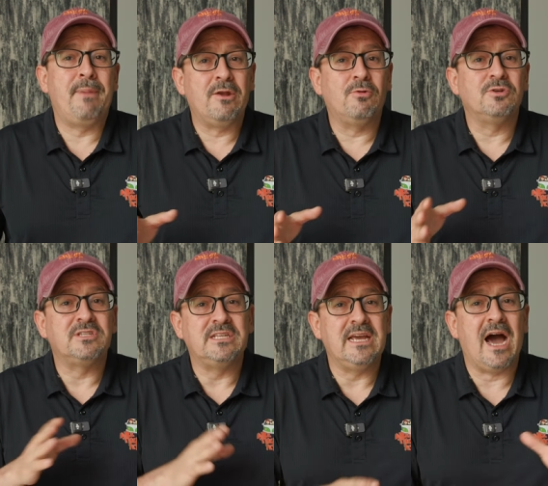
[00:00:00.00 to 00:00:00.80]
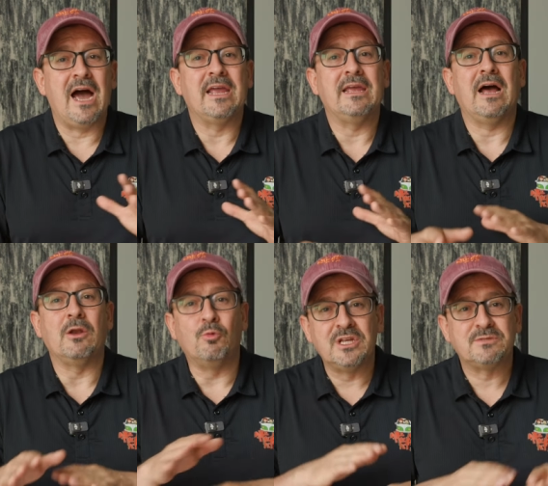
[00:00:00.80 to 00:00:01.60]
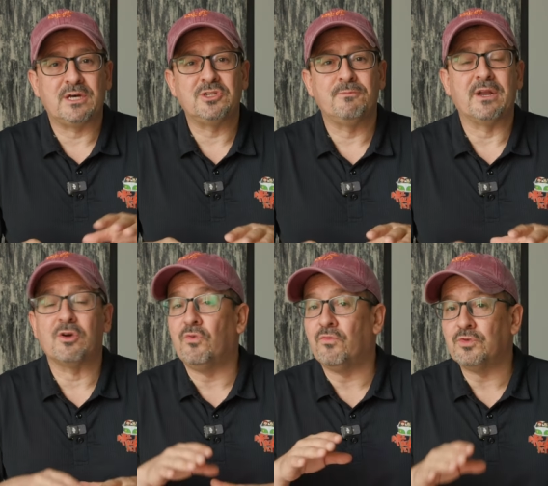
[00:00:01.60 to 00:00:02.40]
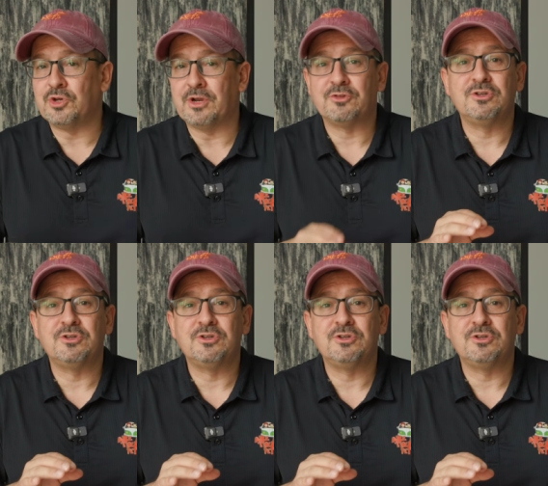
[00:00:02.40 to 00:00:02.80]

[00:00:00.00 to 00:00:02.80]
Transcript: pero sí hay algún espacio para confusión.